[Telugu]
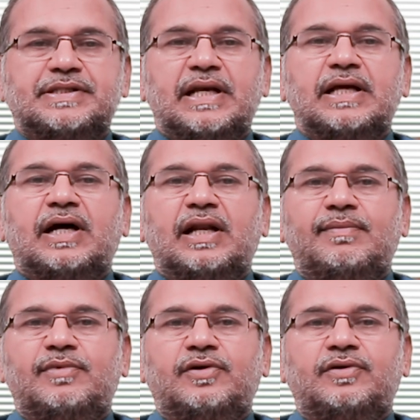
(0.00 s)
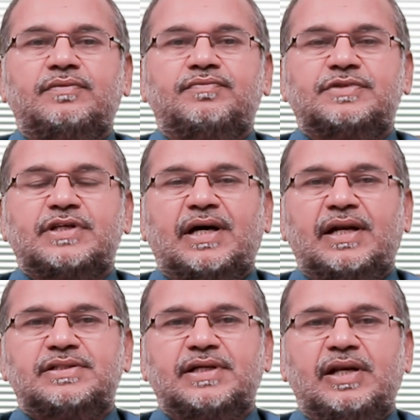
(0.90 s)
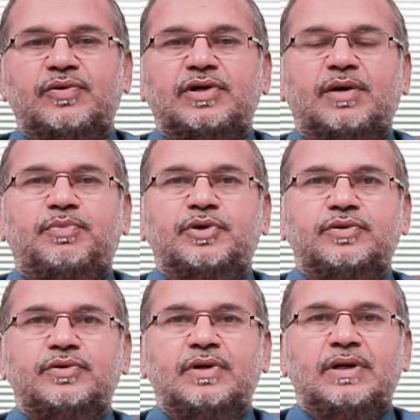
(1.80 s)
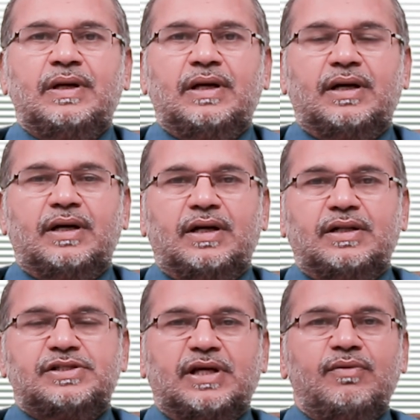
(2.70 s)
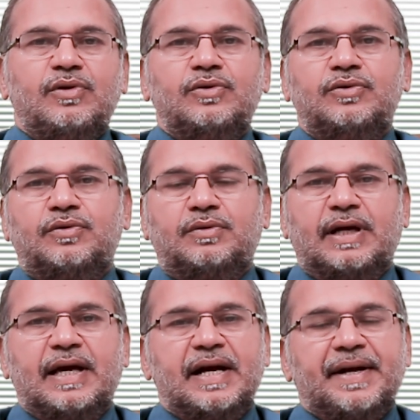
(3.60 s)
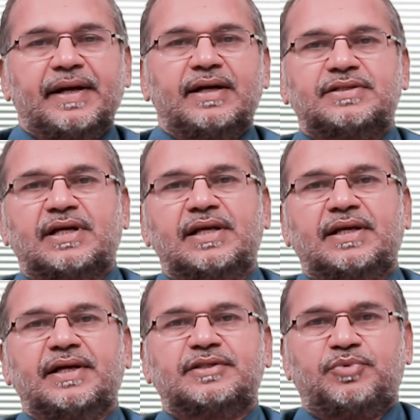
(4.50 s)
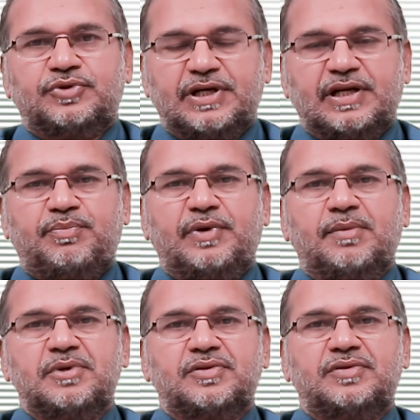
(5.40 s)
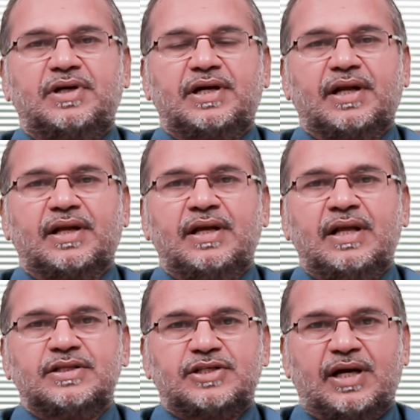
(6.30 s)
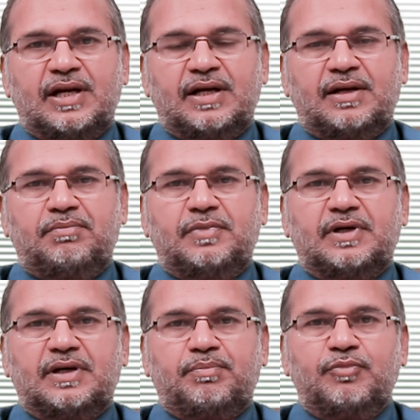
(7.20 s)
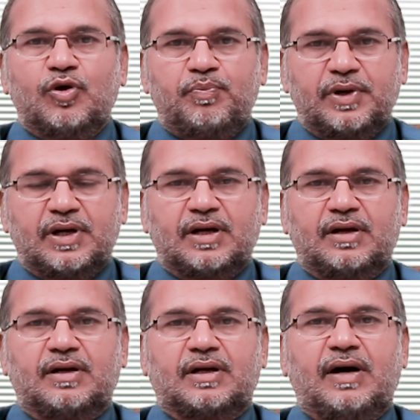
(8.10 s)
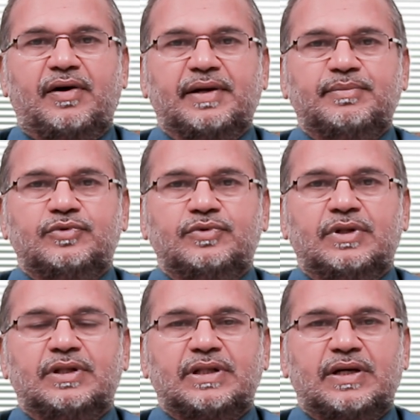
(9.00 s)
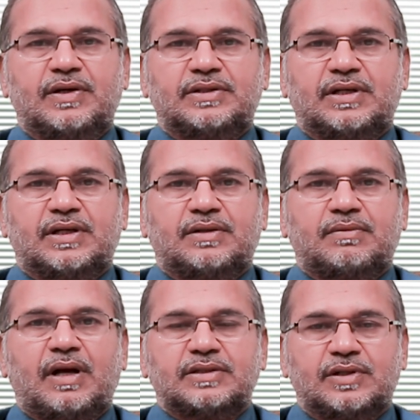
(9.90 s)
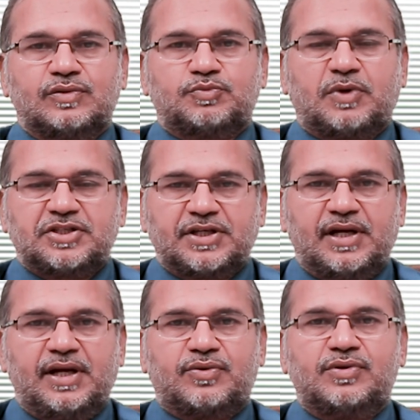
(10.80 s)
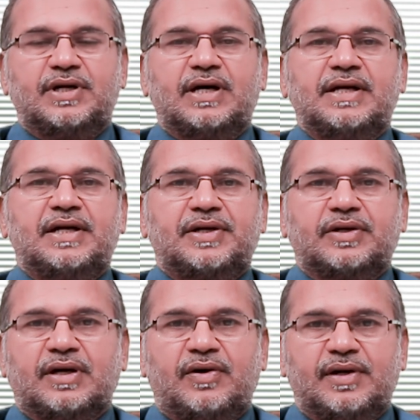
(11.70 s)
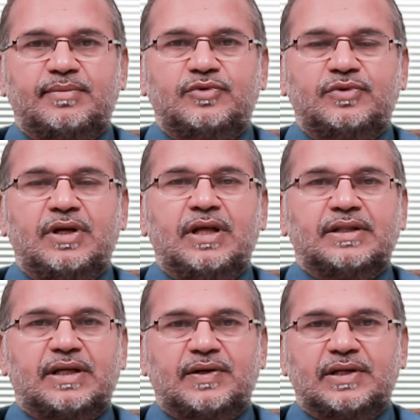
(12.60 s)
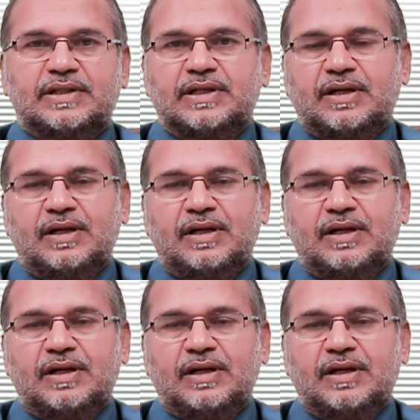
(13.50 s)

చలికాలంలో చాలా చలి ఉన్నప్పుడు చెవులు డైరెక్ట్గా చలికి ఎక్స్పోజ్ అయినప్పుడు ఏమవుతుందంటే చాలా నొప్పిగా కావడము తర్వాత అసలు స్పర్శ లేకుండా అయినట్టు కావడము తర్వాత